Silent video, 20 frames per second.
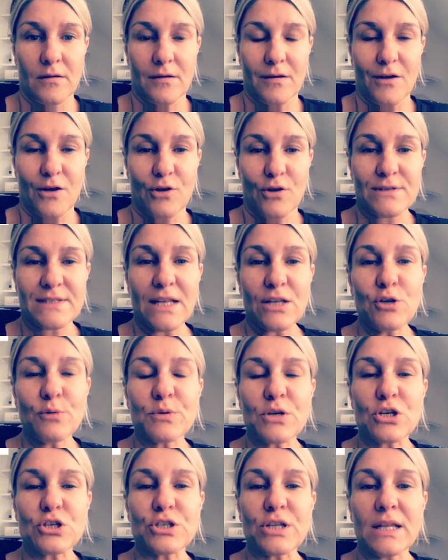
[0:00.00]
Ostatnio
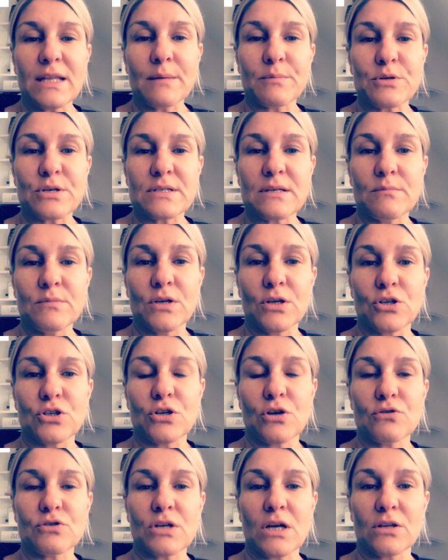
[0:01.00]
przeczytana przeze mnie
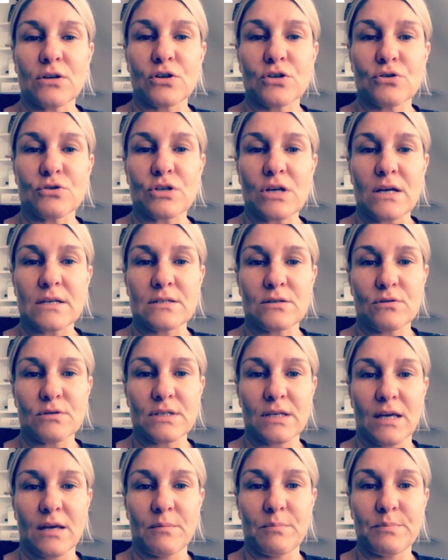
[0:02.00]
książka to książka
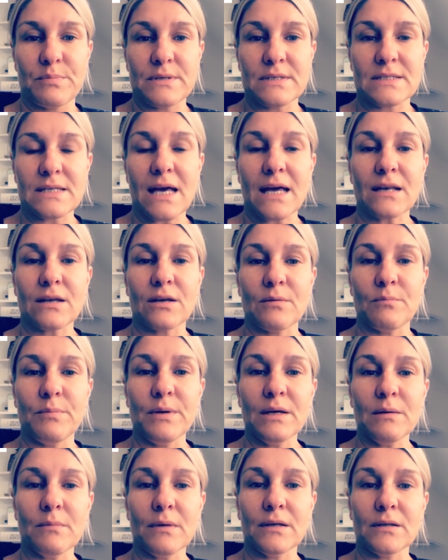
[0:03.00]
estońskiej pisarki
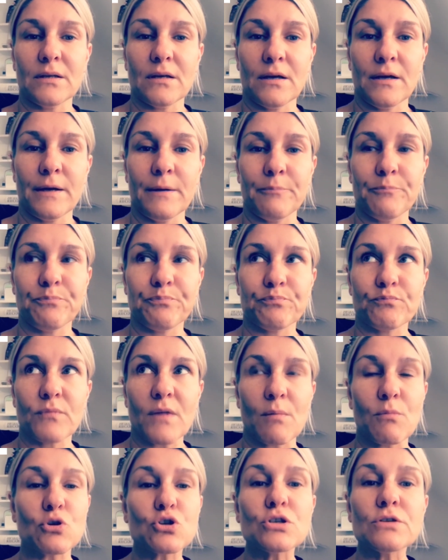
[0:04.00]
Bigman
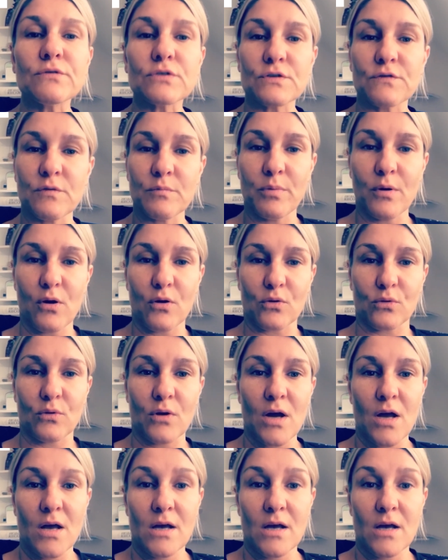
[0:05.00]
Możliwość wyboru.